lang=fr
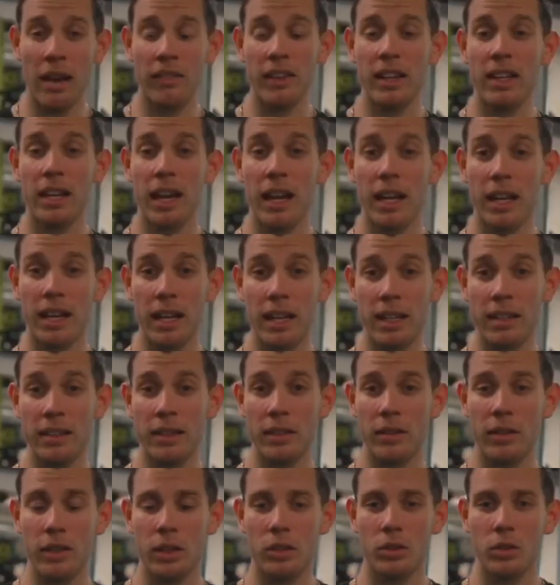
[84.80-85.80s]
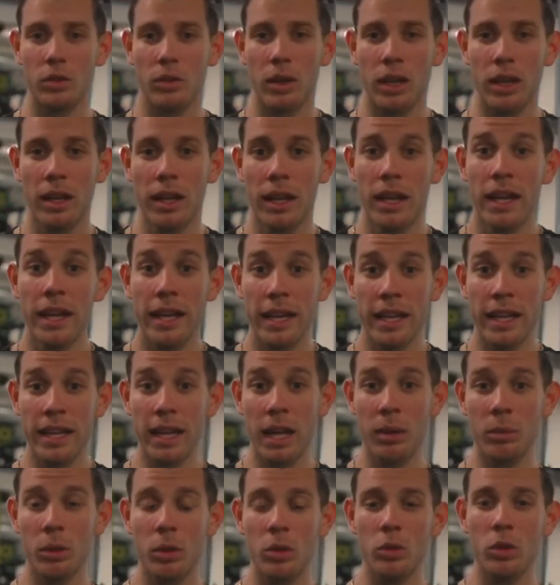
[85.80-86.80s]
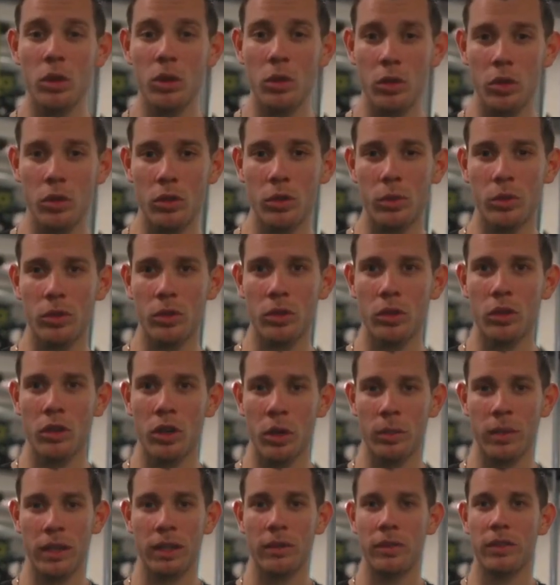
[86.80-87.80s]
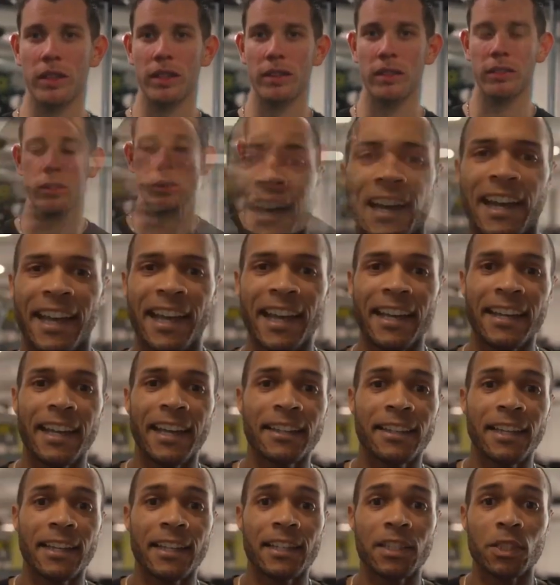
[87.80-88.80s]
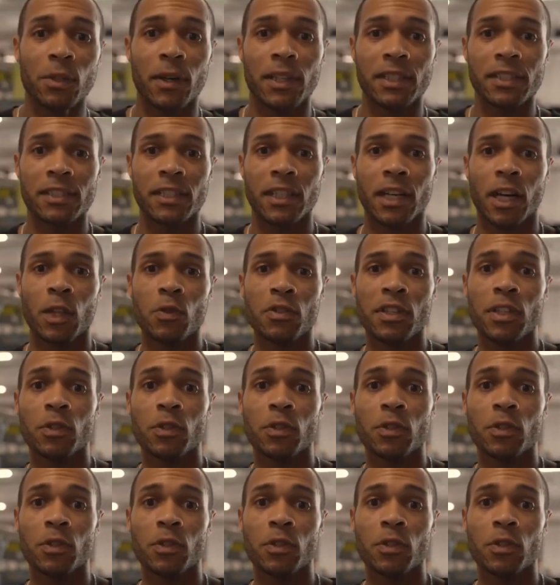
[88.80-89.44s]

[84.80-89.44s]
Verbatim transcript: avec la réalité virtuelle et également d'autres options comme Netflix. Rien n'a été laissé au hasard.